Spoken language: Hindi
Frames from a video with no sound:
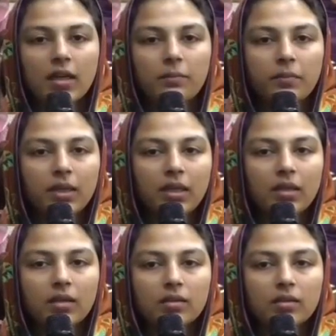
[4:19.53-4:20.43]

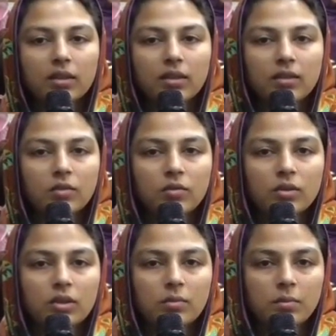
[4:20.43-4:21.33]
अपनी
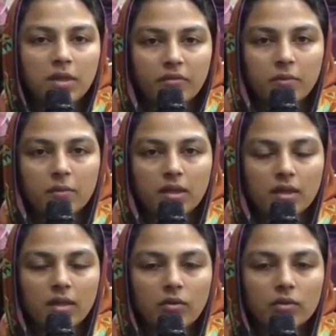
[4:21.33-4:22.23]
गलतियों की भी माफ़ी
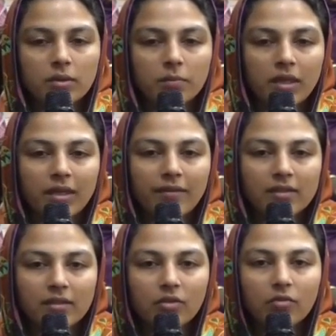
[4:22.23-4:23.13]
मांगें और सबके लिए
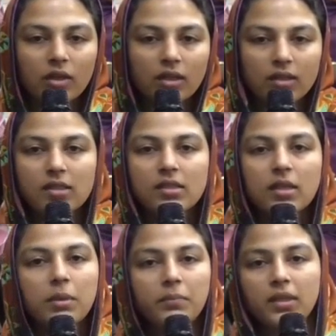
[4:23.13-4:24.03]
वैसे ही दुआ करें
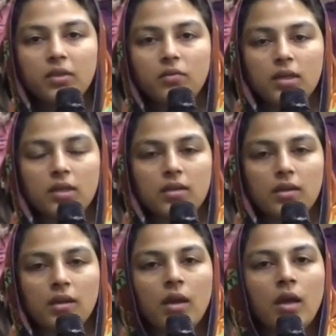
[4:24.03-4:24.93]
जैसे आप अपने लिए दुआ
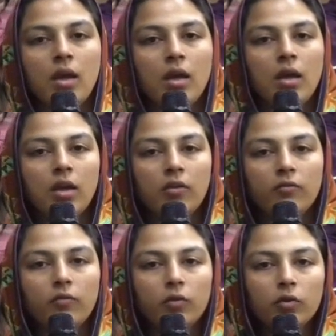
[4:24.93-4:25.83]
करते हैं
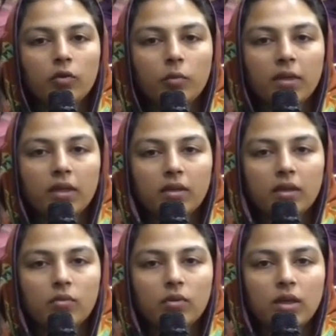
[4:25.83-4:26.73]
वो दो मिनट
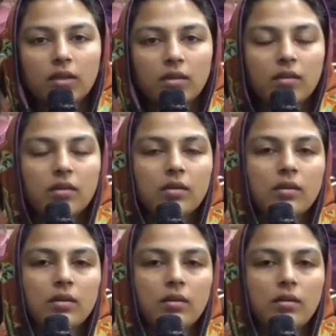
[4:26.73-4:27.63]
की दुआ थी
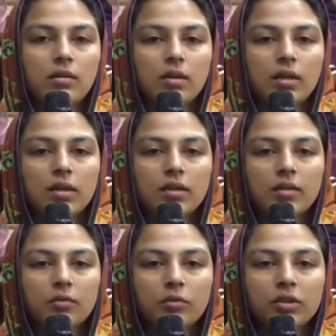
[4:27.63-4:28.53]

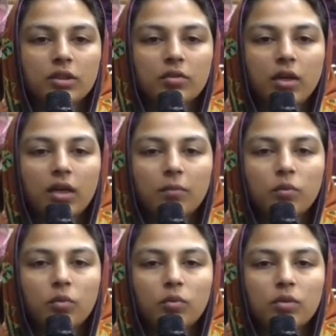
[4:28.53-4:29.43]
और उसी दौरान
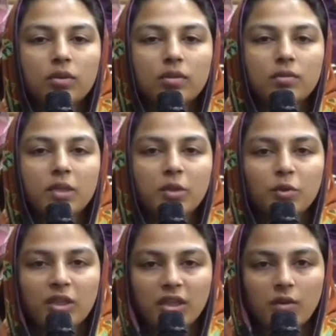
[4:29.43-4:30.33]
अबू
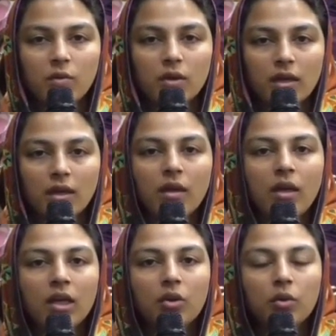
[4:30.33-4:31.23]
बिल्कुल ठीक हो गए
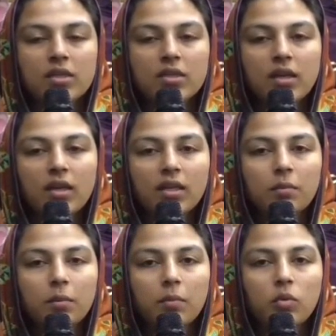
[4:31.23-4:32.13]
क्योंकि जिस
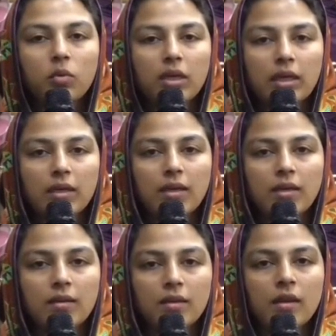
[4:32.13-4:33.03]
हालत में मैं अबू को लेके
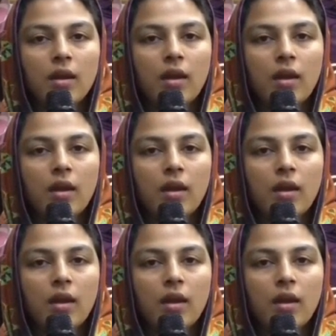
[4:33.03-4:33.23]
आई थी